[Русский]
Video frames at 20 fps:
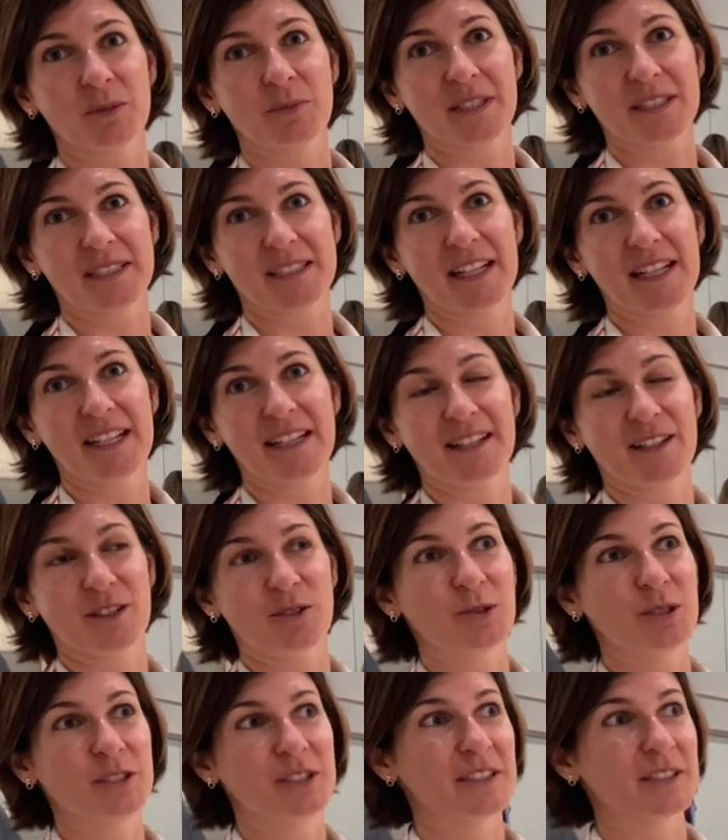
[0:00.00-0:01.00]
бросали
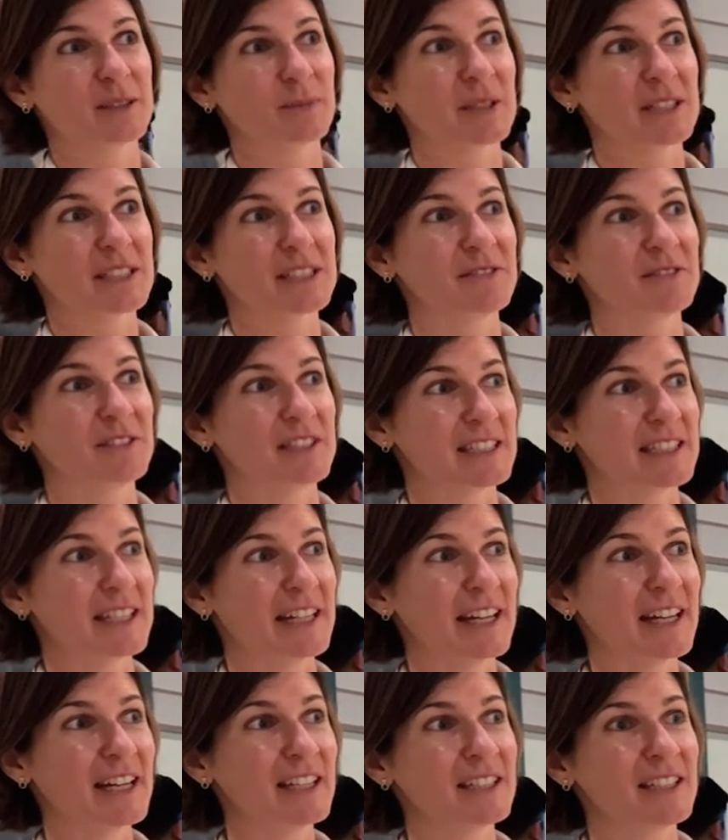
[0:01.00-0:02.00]
какой-то спортивный
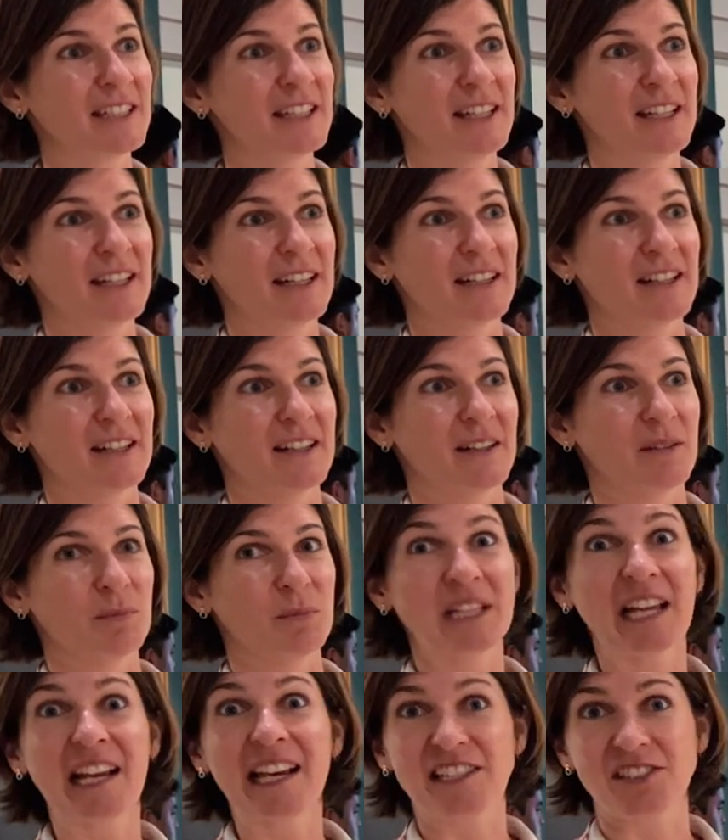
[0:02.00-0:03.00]
снаряд а,
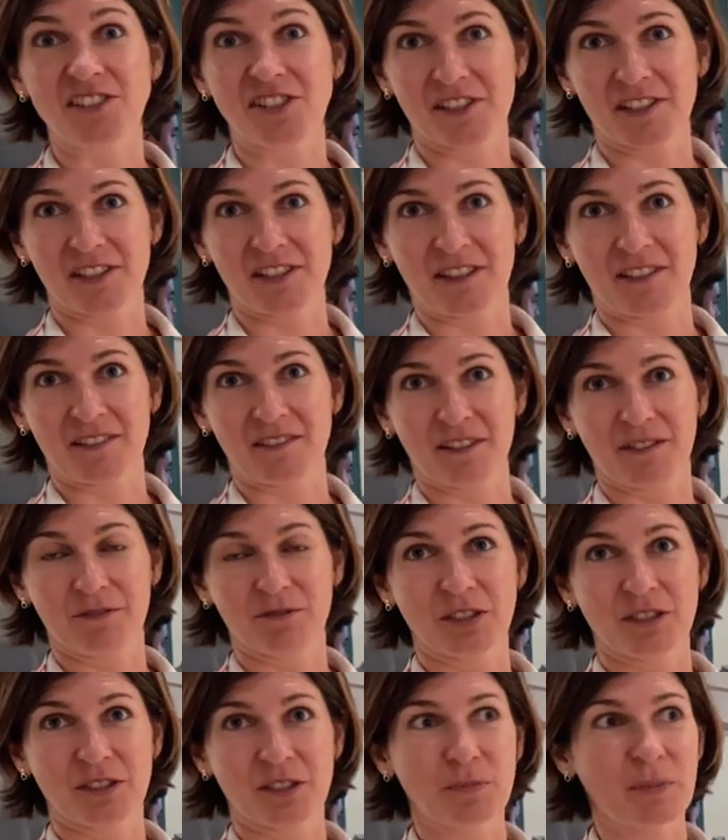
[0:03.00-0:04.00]
металлический. И
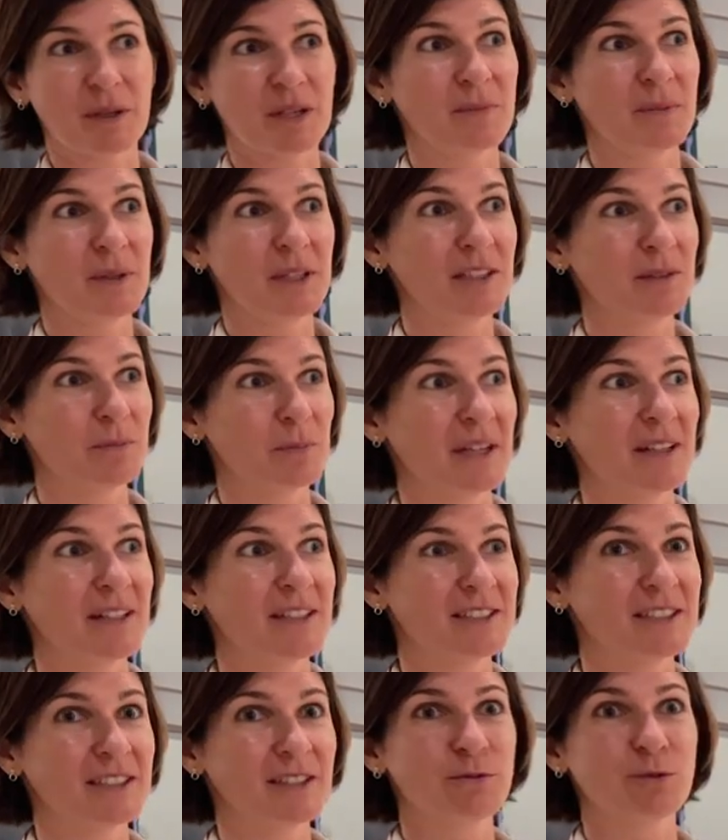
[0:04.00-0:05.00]
вот этот предмет
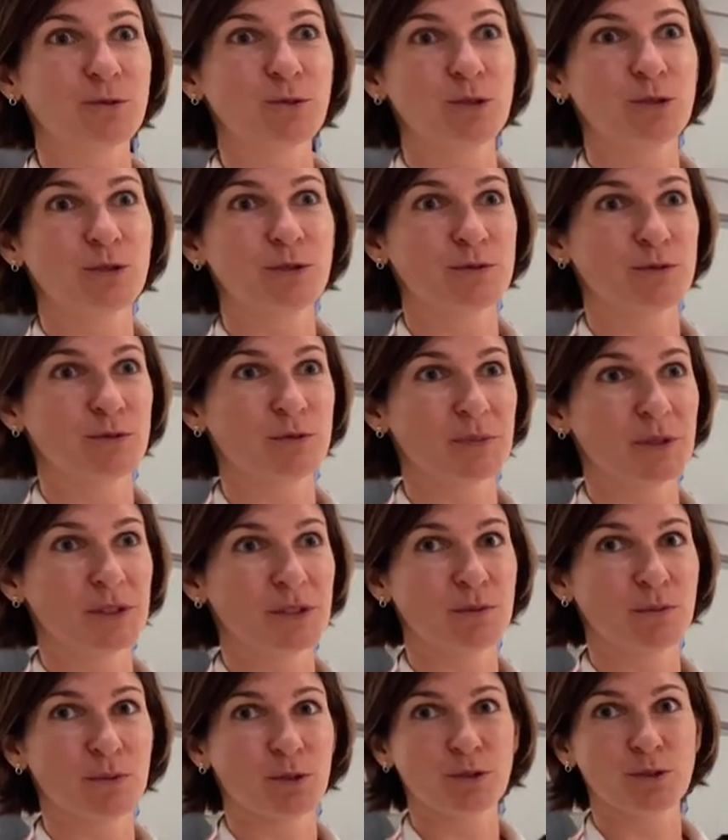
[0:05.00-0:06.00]
прилетел в голову
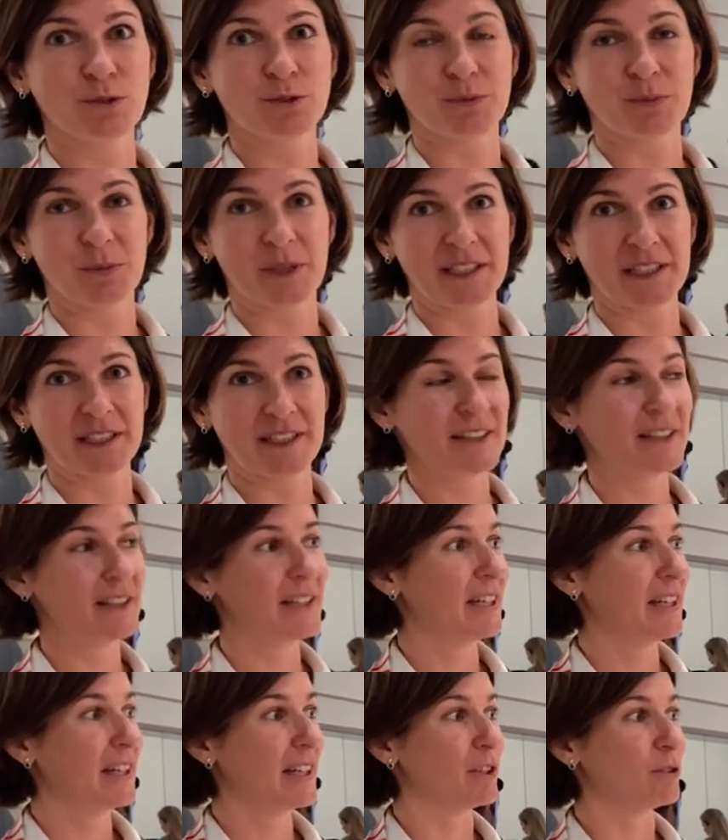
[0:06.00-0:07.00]
бедному Клоду Мане,
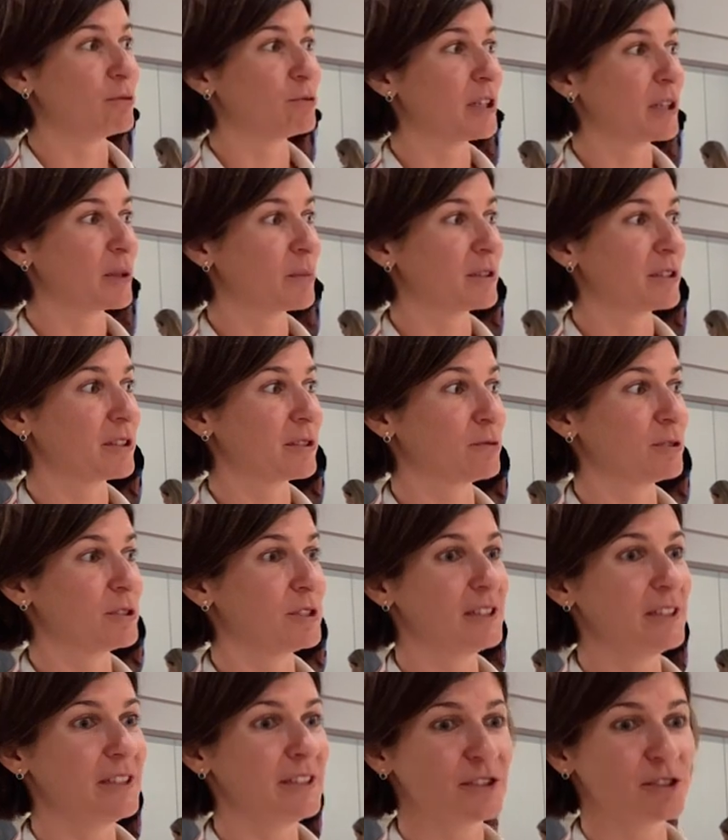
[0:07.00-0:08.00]
и удар был такой
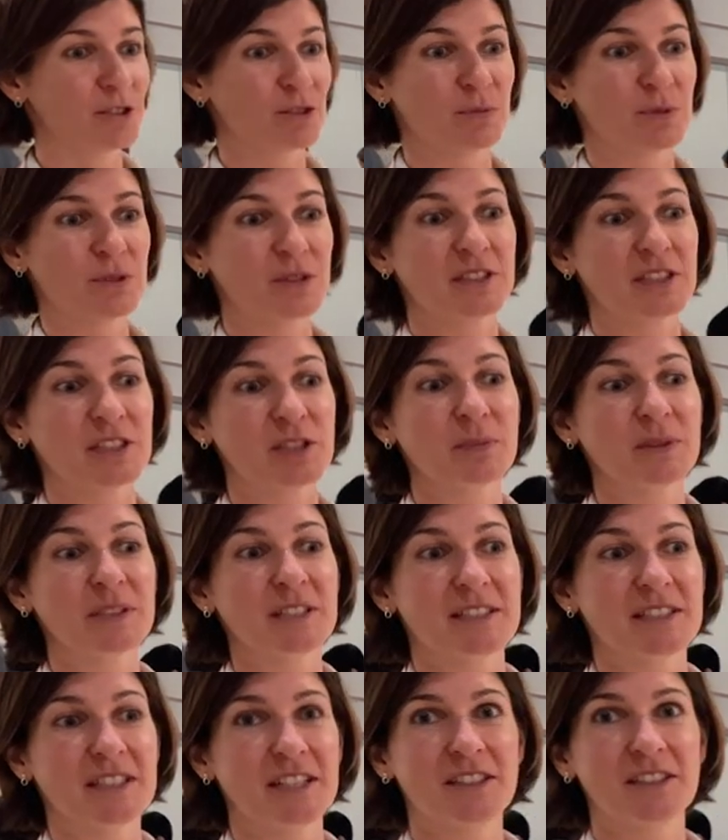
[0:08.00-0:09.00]
сильный, что было даже
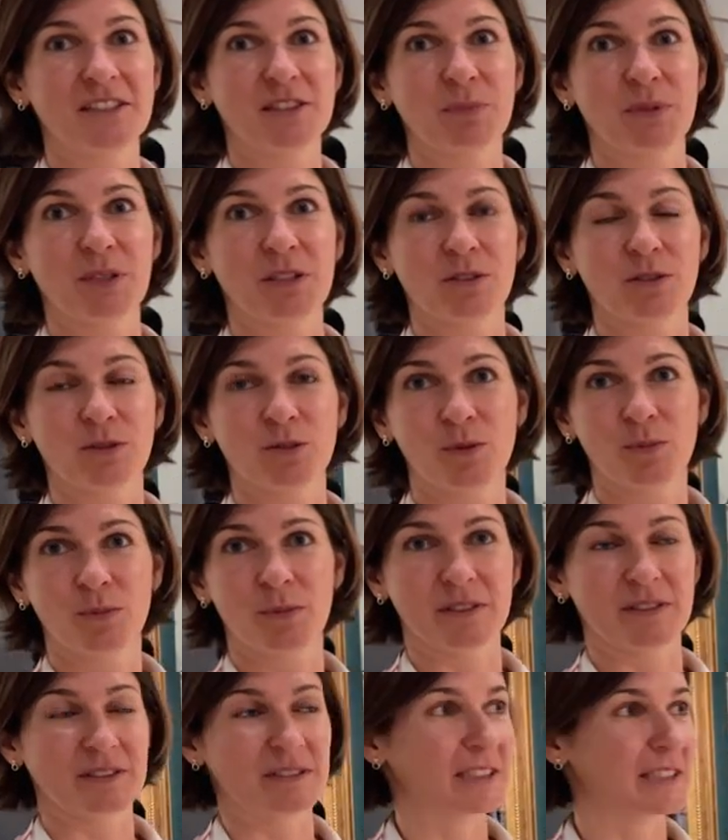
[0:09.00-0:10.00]
подозрение на перелом
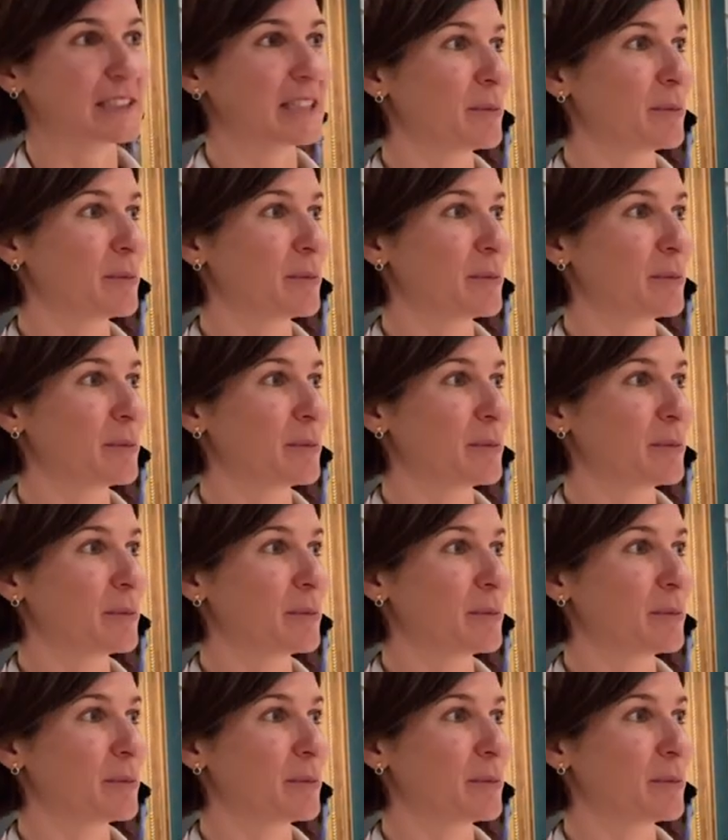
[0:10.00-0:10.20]
и на